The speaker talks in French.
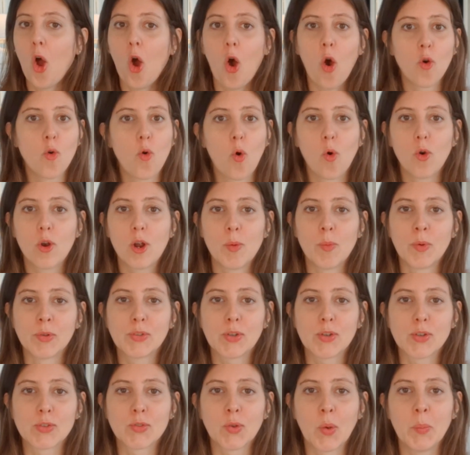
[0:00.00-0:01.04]
En gros, comment
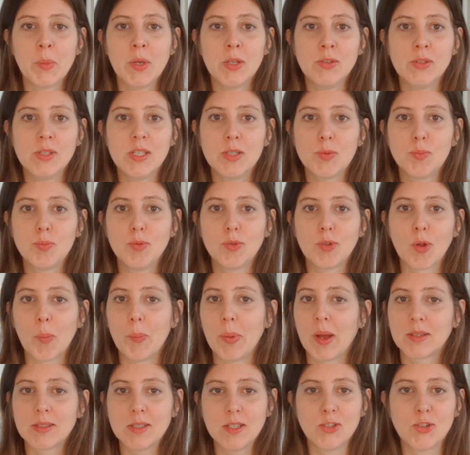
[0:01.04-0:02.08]
transformer une dispute en
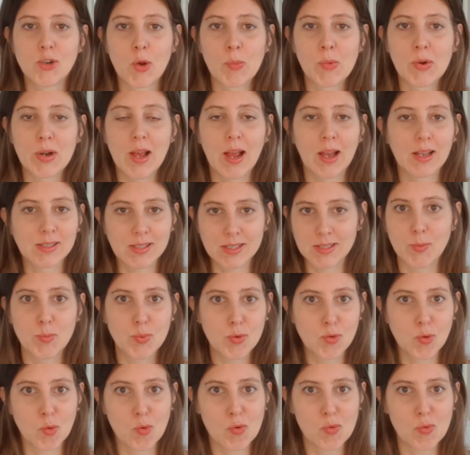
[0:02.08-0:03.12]
partie de Jean molaire ça c'est
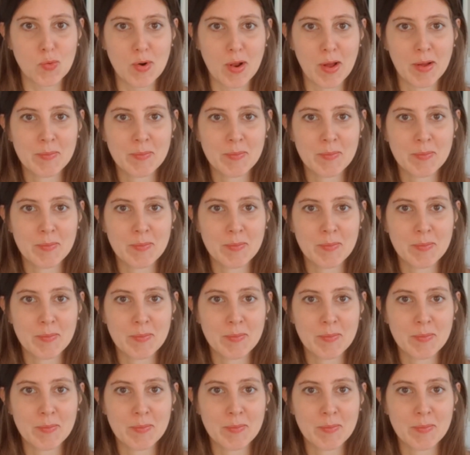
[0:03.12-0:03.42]
plutôt cool.